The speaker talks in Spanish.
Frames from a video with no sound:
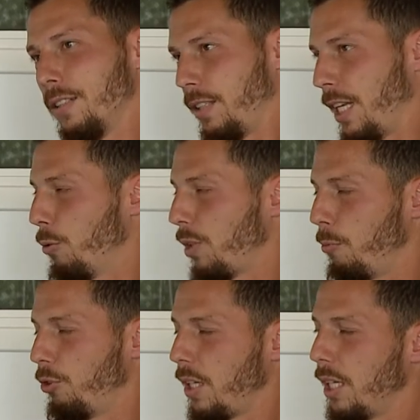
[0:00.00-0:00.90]
les gusta
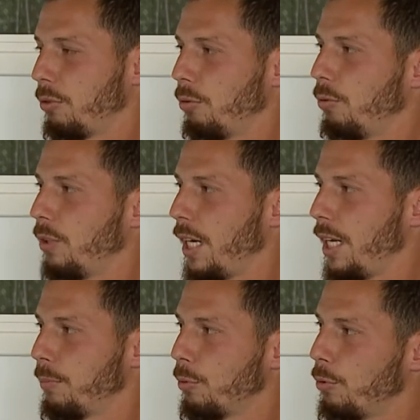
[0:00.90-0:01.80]
mucho la lectura,
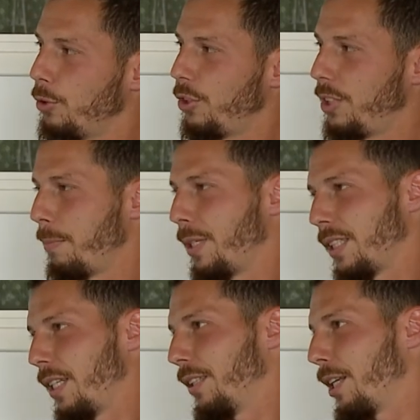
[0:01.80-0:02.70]
lee mucho y siempre
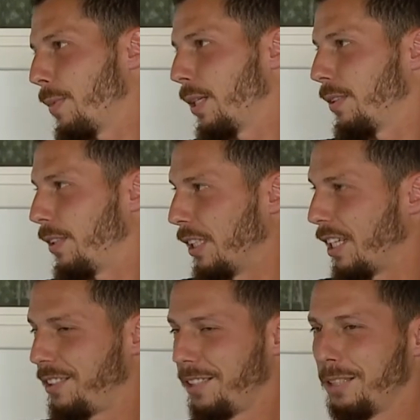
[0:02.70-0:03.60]
salen temas
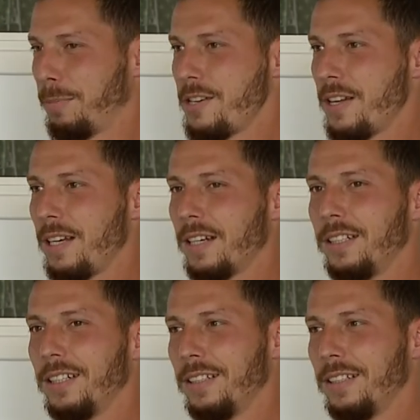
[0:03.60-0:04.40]
interesantes para charlar.